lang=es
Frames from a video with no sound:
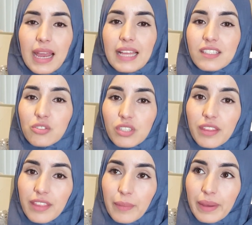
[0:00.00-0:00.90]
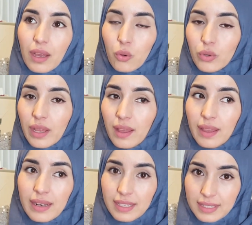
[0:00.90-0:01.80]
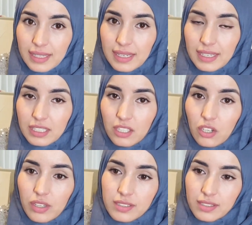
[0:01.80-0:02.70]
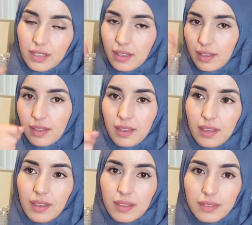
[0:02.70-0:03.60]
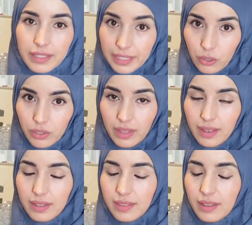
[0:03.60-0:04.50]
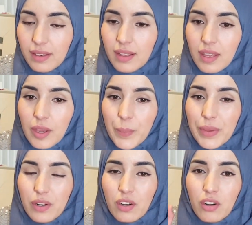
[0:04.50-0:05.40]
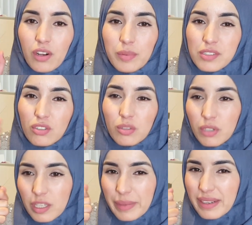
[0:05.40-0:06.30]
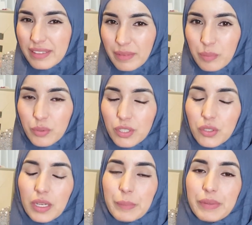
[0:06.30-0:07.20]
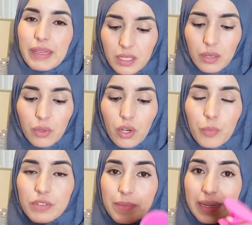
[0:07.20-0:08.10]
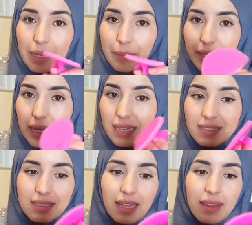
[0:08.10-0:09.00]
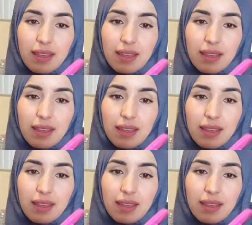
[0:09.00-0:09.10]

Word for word: antes utilizaba una eléctrica que tengo, de esta que tenía una de líder, pero he visto como que me irritaba un poquito la piel y luego pues me cambié a esta